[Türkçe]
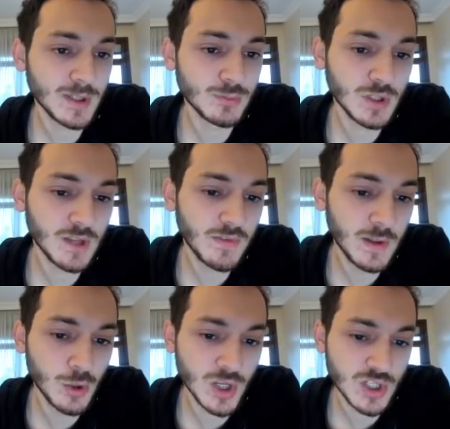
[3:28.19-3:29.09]
Bakın buradaki fil
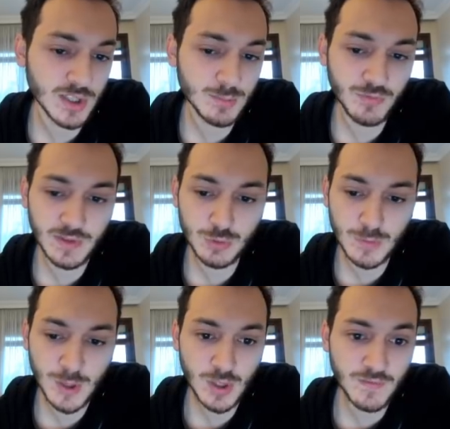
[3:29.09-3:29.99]
öne açıldı. Bu fil
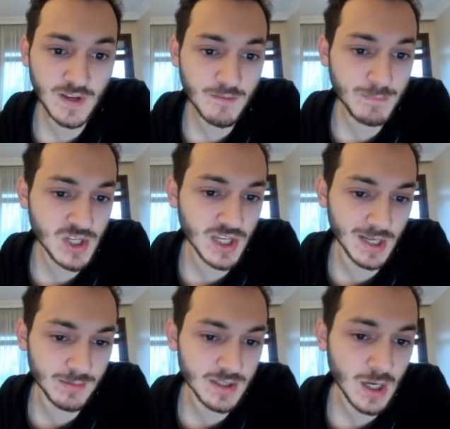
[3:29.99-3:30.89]
duruma göre fil f5
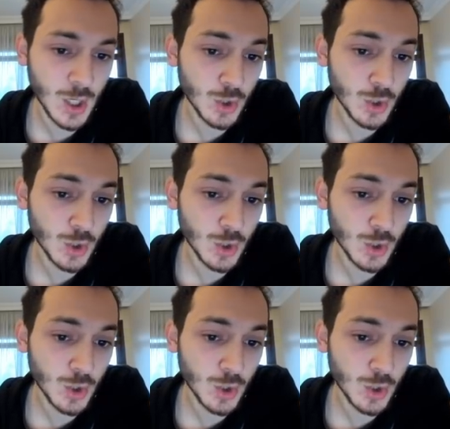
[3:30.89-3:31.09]
gelebilir.